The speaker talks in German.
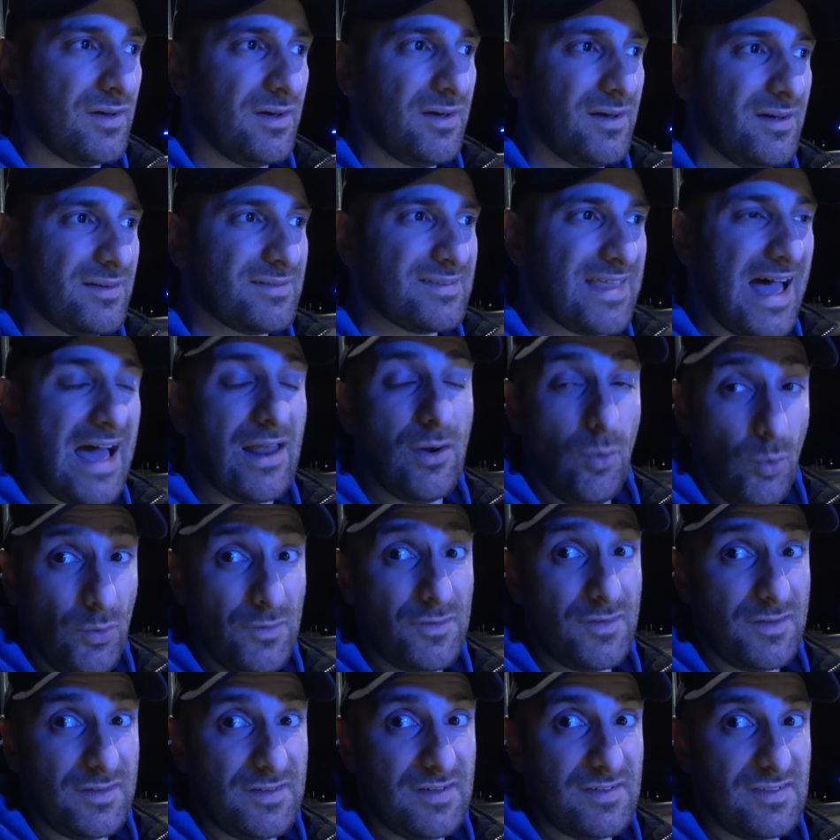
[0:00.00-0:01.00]
äh, da
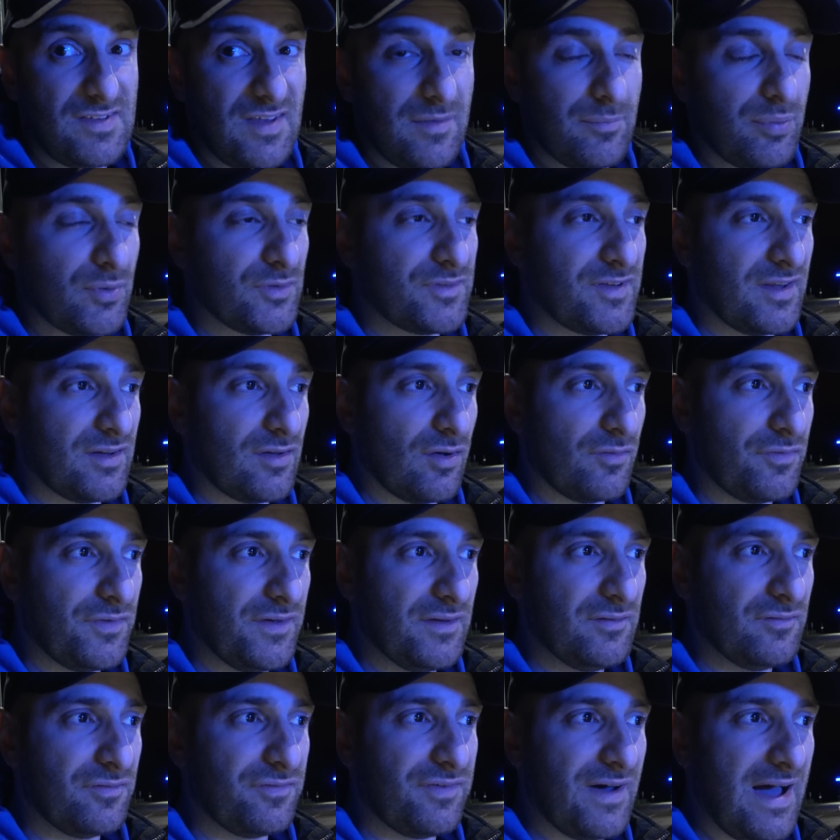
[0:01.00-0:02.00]
lohnen sich die 10% auf
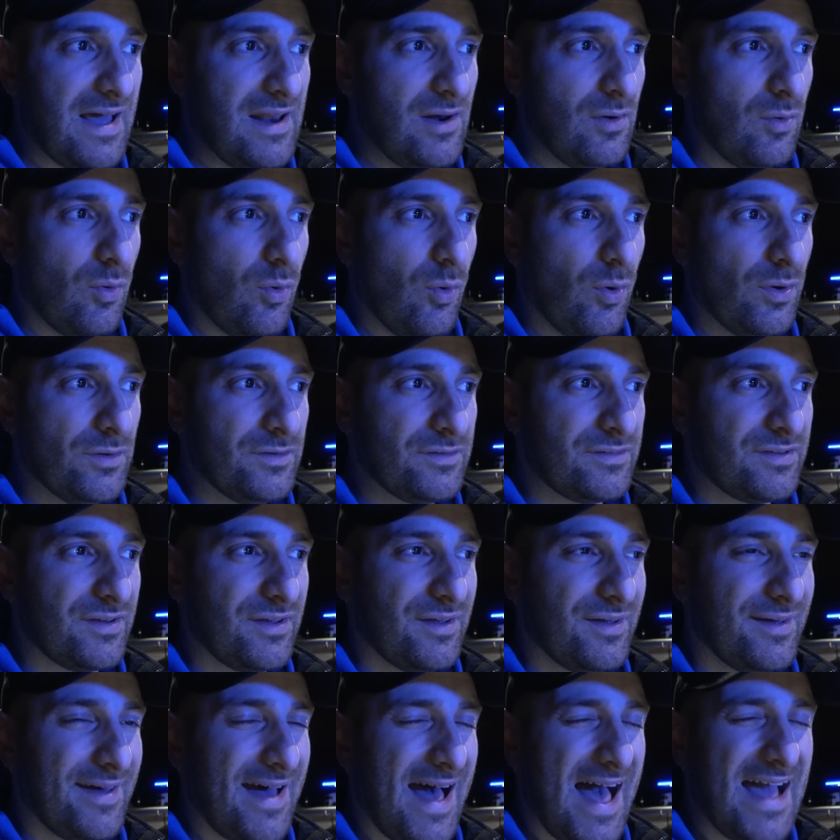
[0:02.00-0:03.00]
jeden Fall und
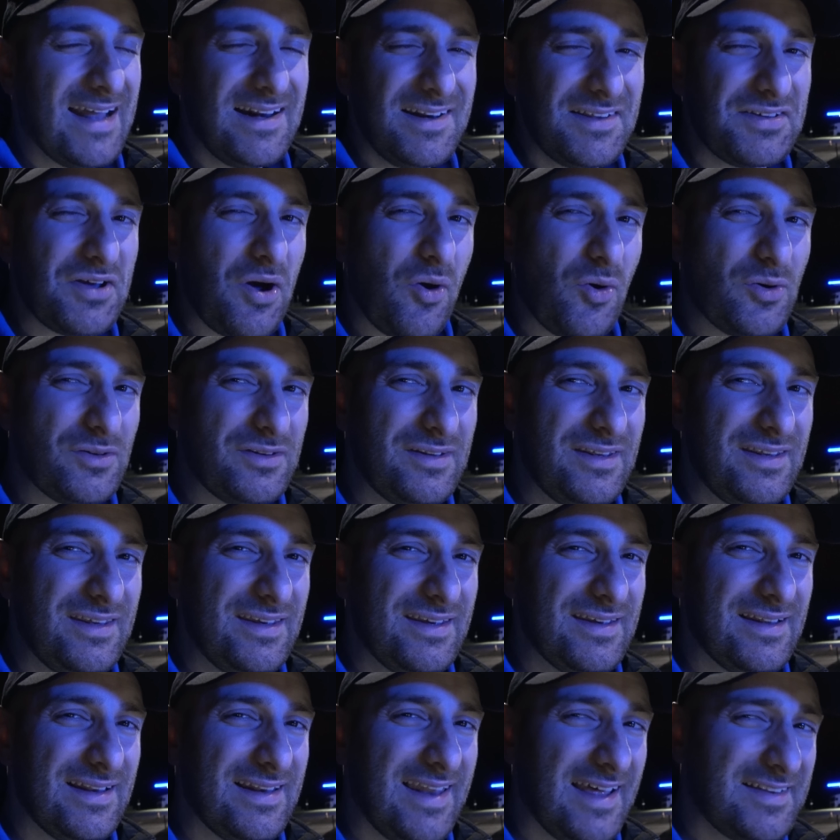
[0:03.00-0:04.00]
äh, eigentlich auch
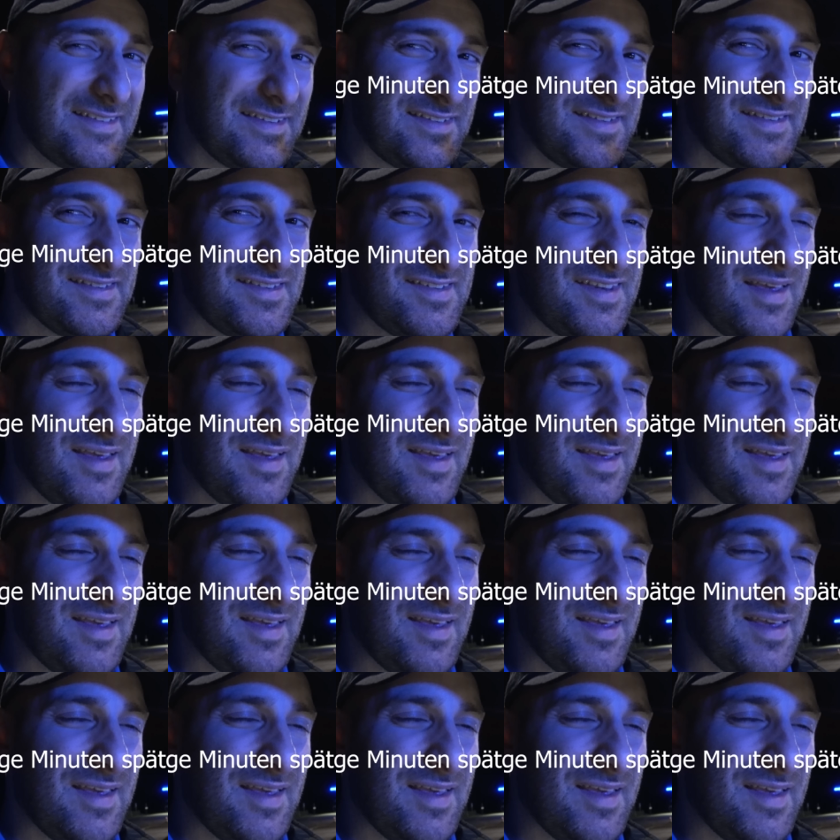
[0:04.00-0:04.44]
die letzten